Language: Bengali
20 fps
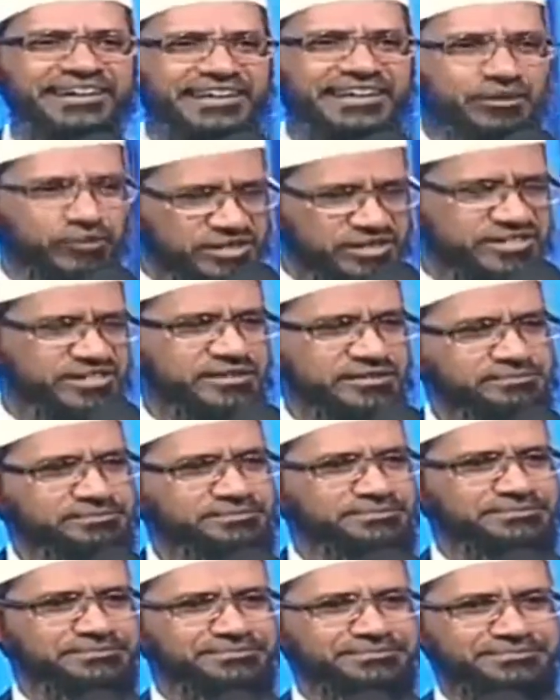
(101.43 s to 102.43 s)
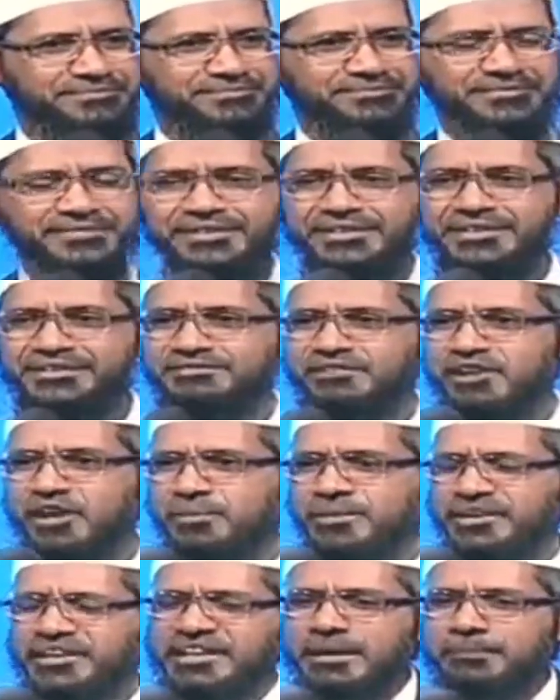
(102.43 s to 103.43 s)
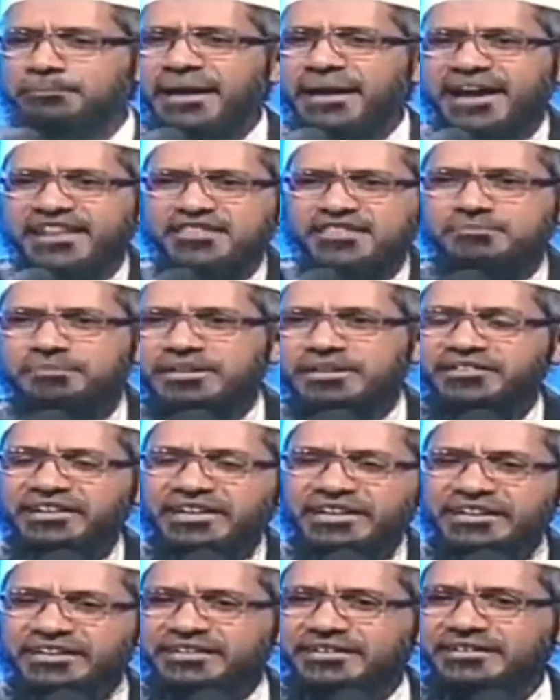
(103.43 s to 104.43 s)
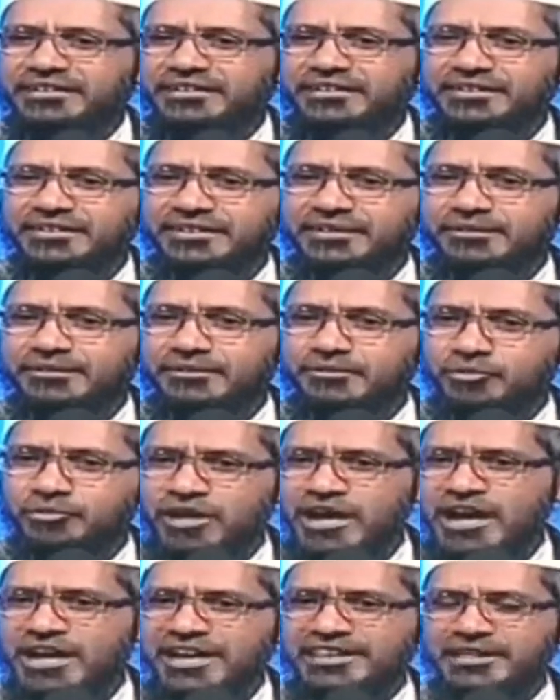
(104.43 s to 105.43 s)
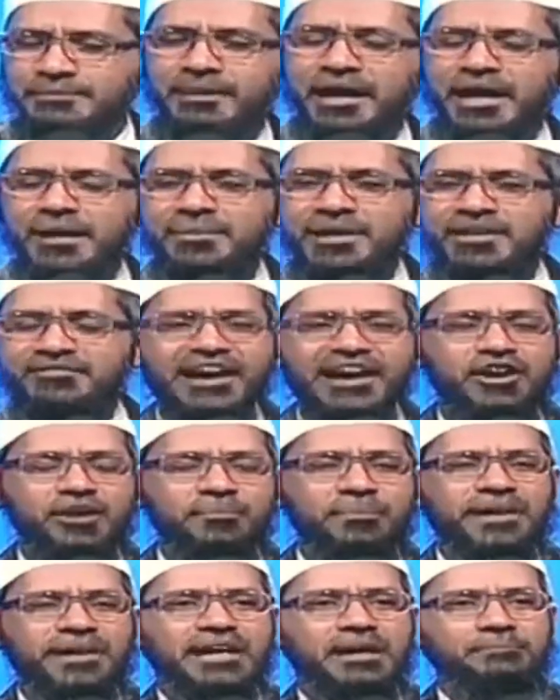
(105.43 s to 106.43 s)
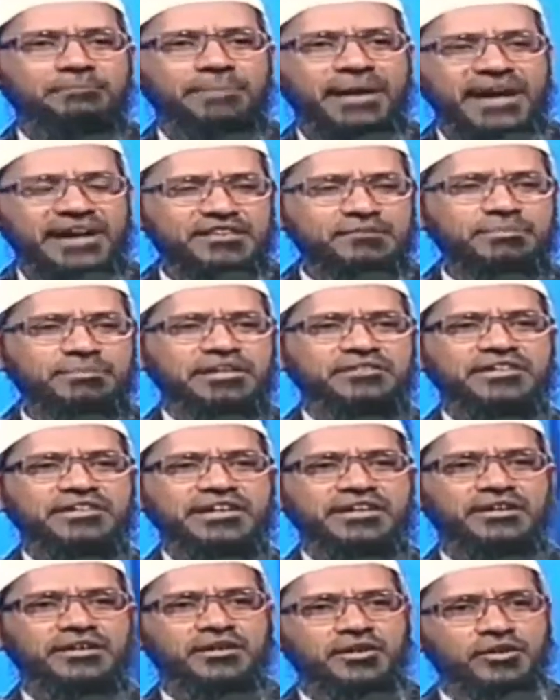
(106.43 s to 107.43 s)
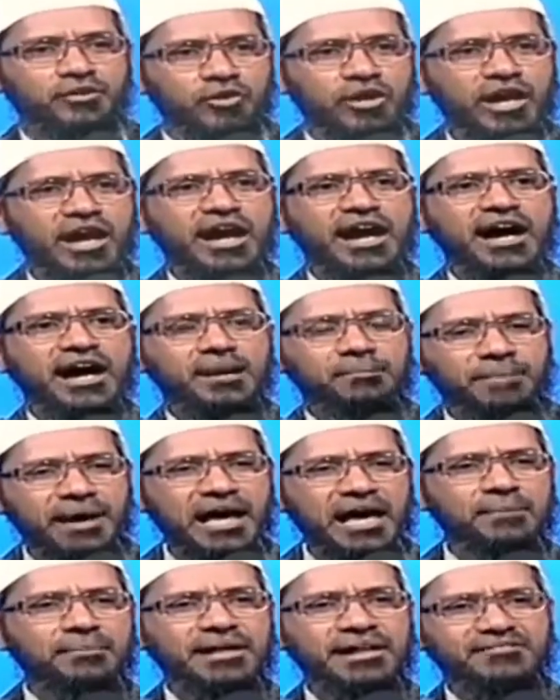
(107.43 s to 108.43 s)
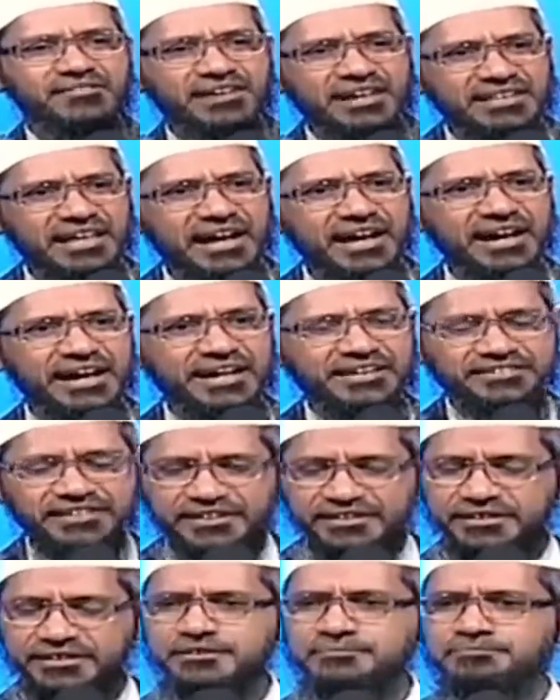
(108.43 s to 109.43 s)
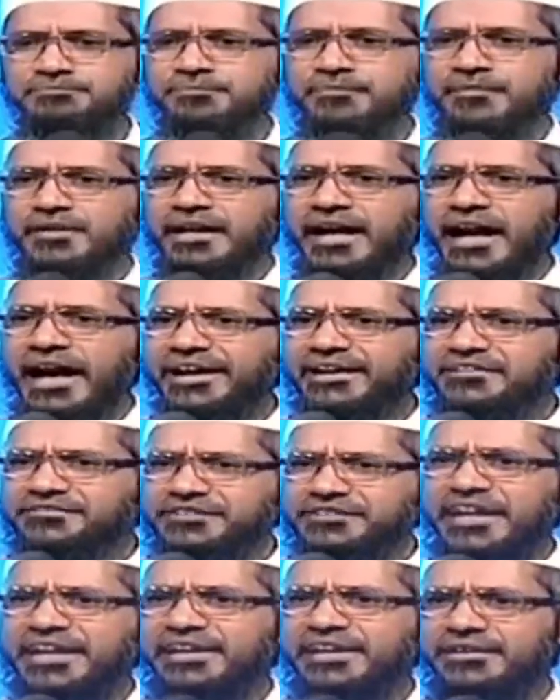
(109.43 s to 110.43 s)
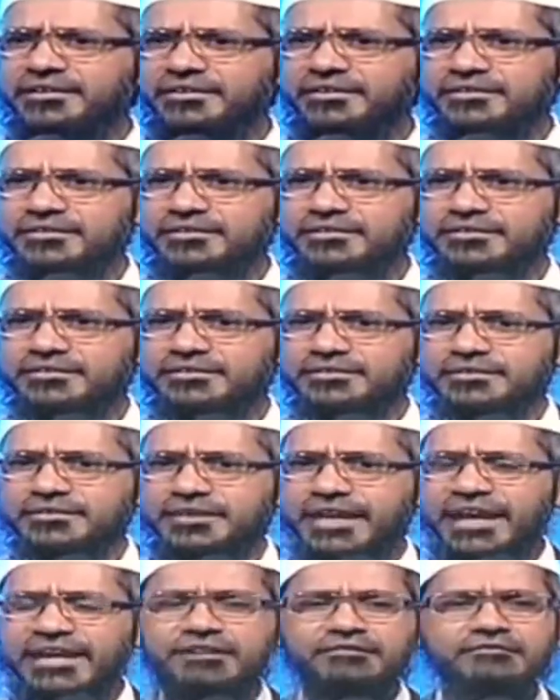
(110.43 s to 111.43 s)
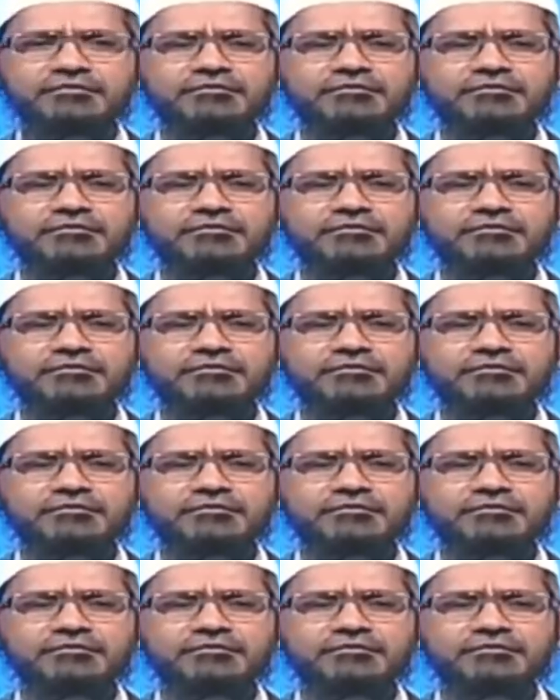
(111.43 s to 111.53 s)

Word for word: একটা বাস্তব প্রস্তাব যখন আমি কোরআন আর বাইবেল নিয়ে তুলনা করছি কেন কোরআন বাইবেল বেদ নিয়ে তুলনা করছি না আর বললেন যে